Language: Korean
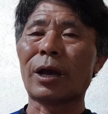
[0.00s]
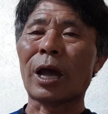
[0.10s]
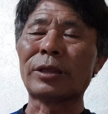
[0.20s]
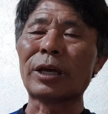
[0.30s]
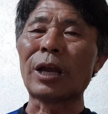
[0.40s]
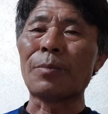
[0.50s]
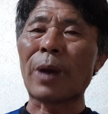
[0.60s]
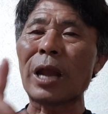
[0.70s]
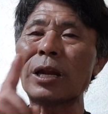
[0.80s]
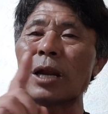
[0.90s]
간단하게
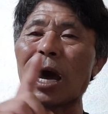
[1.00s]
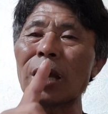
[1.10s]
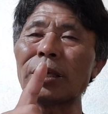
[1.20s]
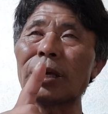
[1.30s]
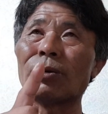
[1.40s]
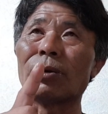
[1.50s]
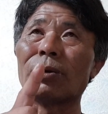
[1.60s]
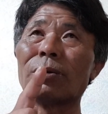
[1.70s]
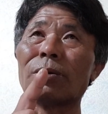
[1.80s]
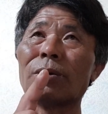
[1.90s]
바늘 한 개로